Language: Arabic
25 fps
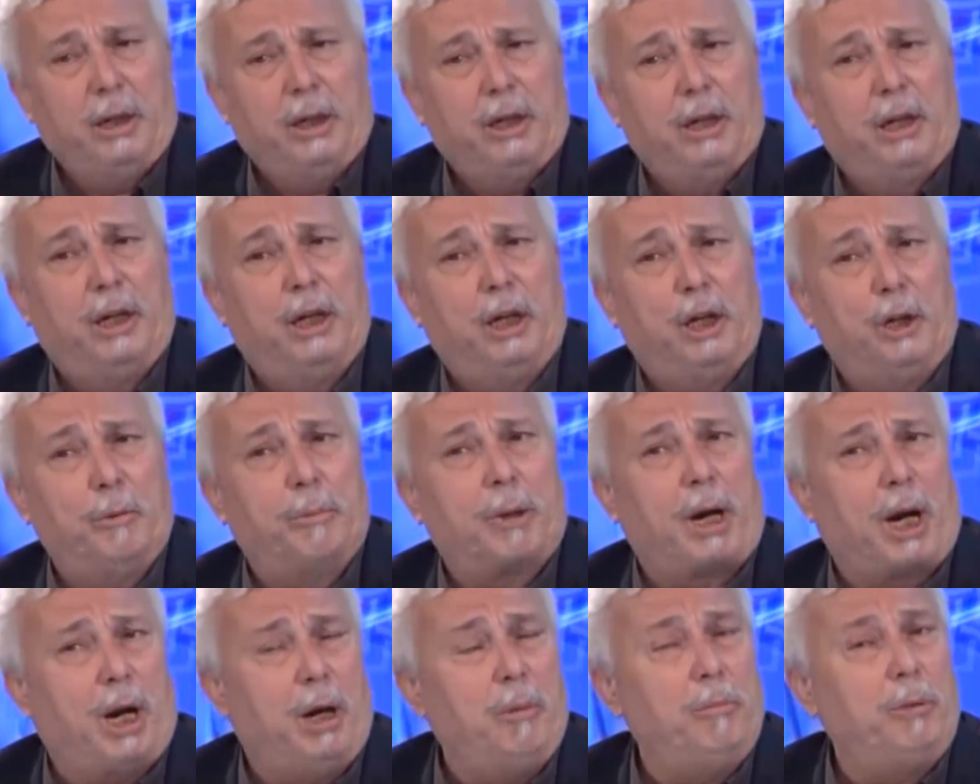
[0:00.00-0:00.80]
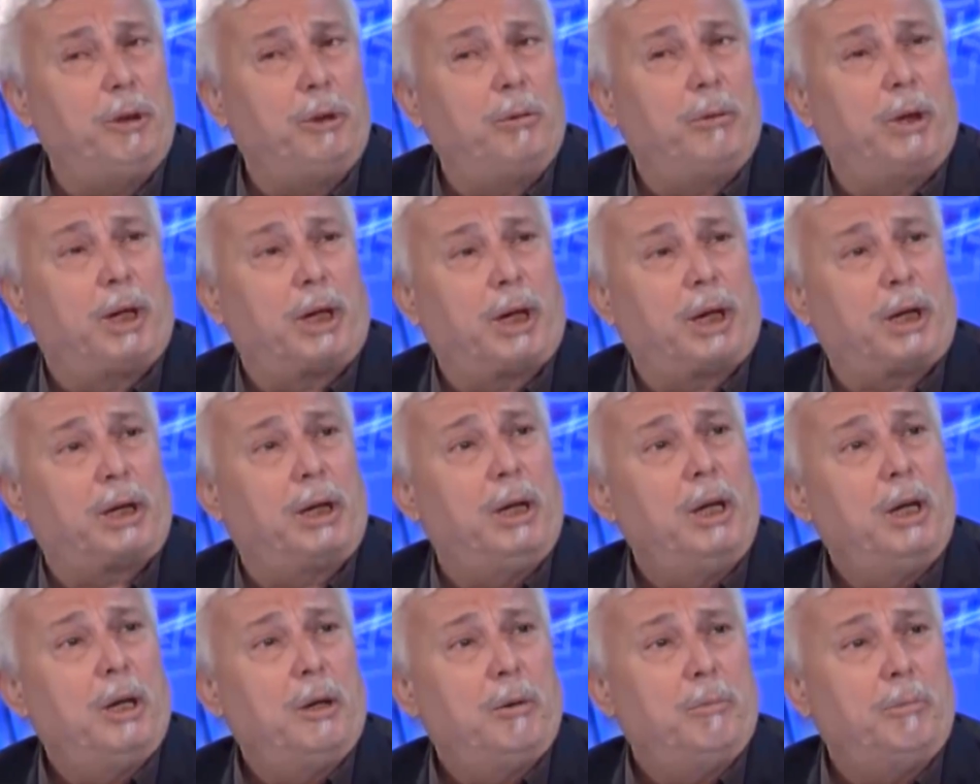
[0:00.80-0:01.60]
ابراهيم من ورق
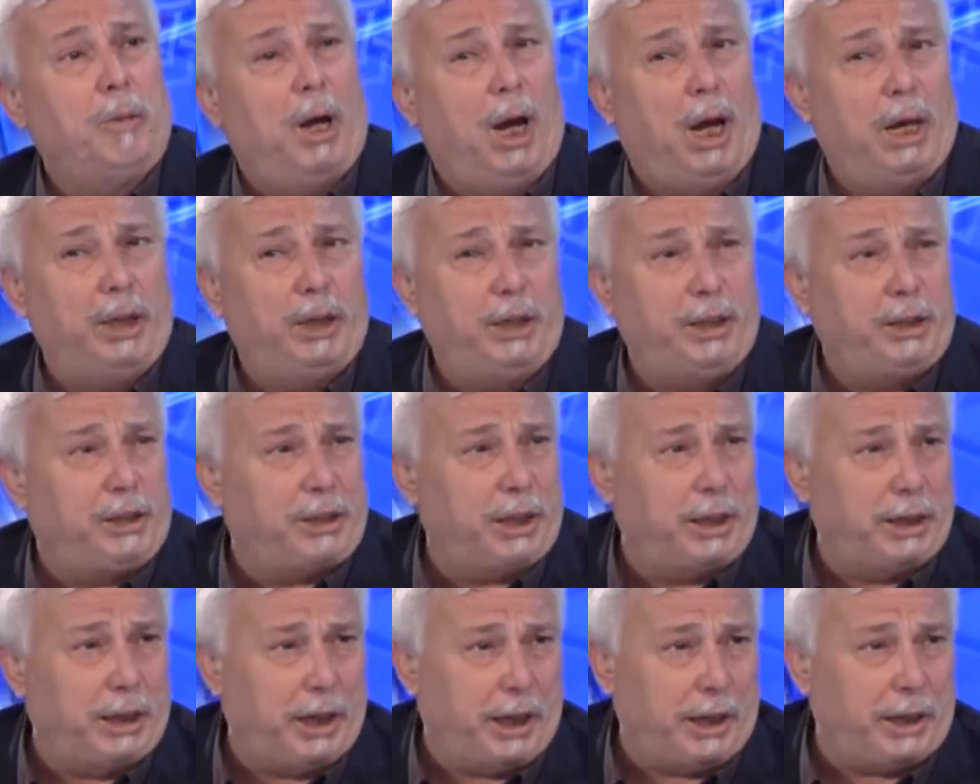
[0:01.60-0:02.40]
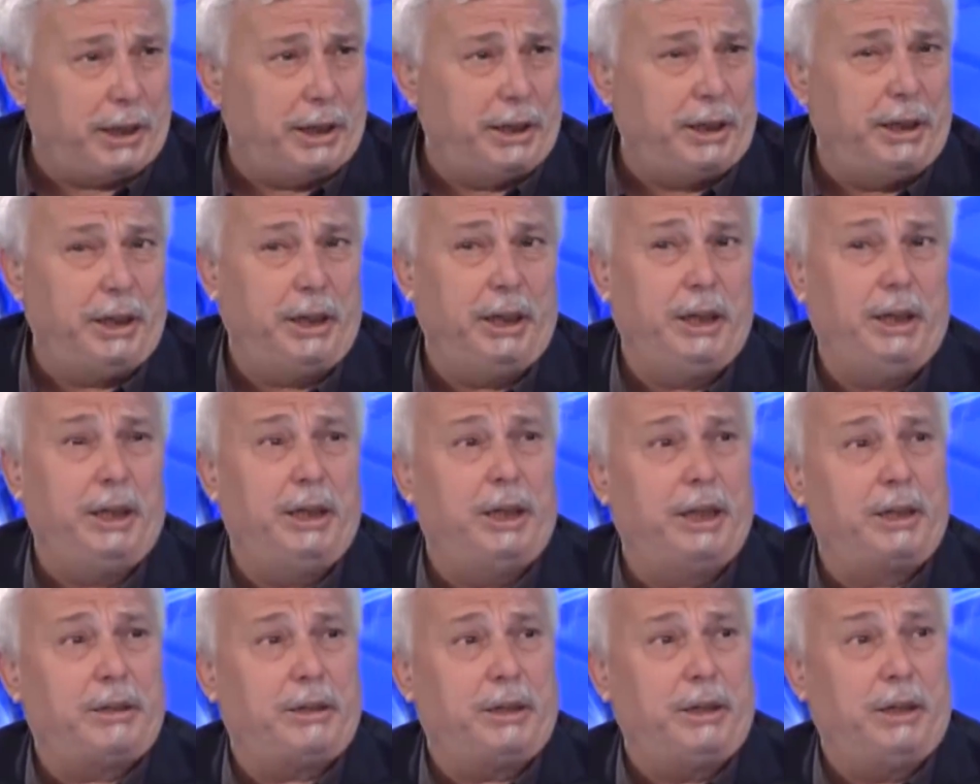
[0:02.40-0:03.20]
مع ليديا العريلي
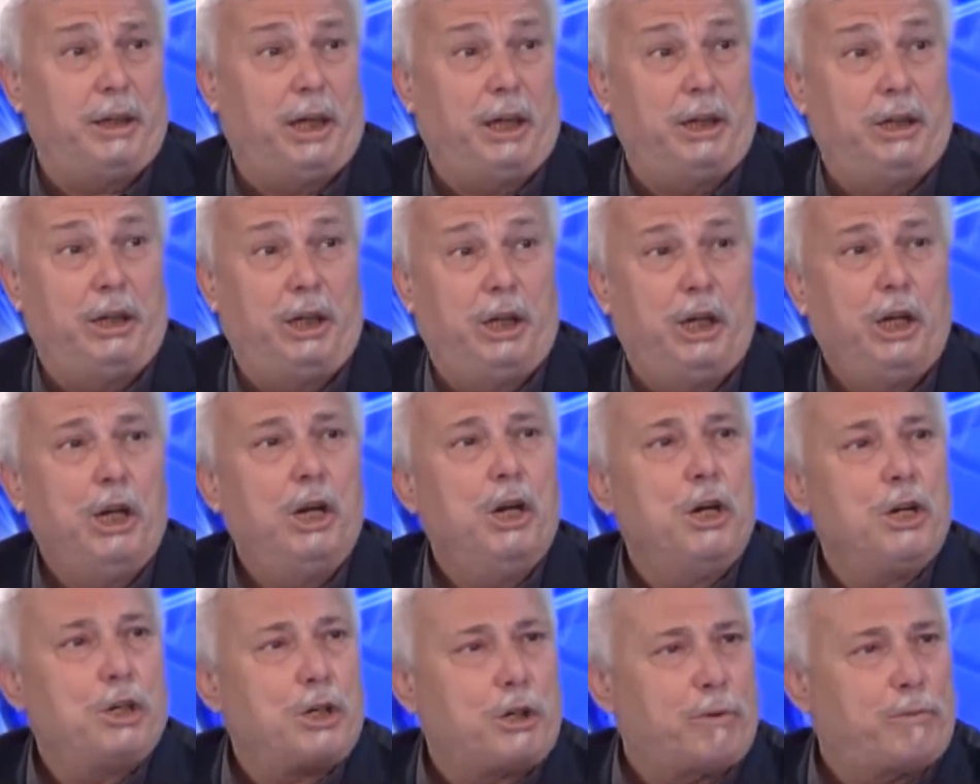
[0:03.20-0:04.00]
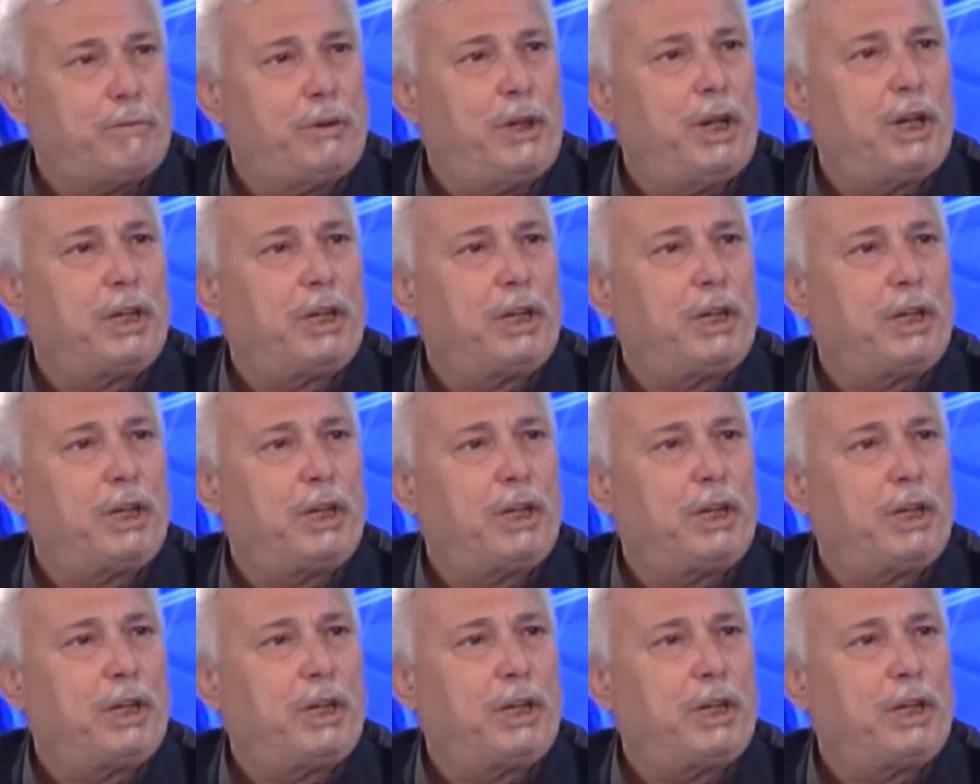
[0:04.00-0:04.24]
التي يعني شفنا